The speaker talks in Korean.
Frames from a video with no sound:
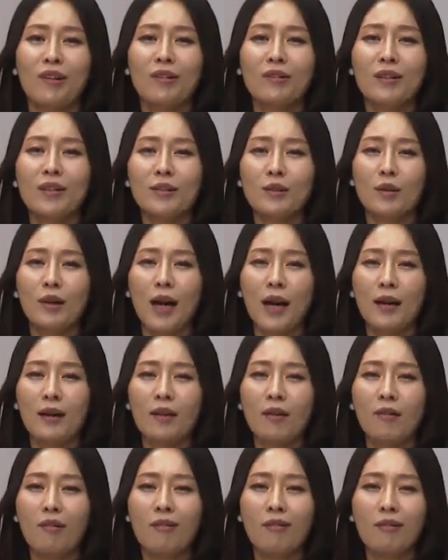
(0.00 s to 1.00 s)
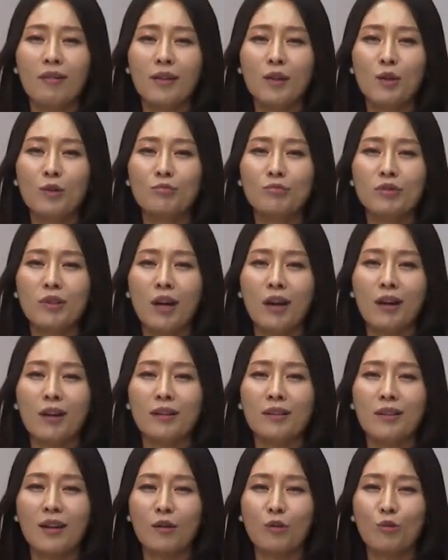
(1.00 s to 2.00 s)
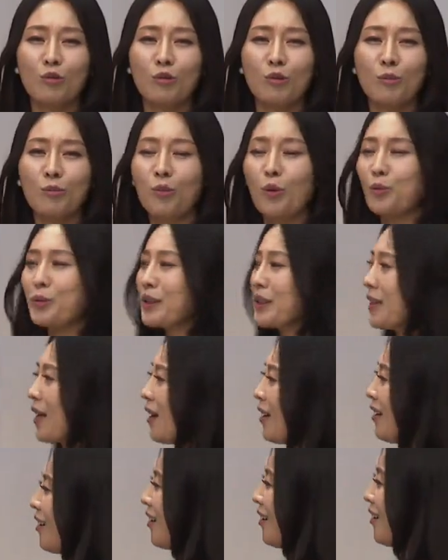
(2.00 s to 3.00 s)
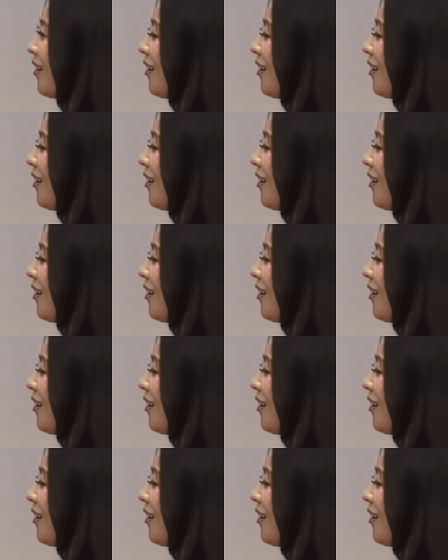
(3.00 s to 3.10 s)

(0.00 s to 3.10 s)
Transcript: 그래서 가령 이런 문화가 있다고 봅시다.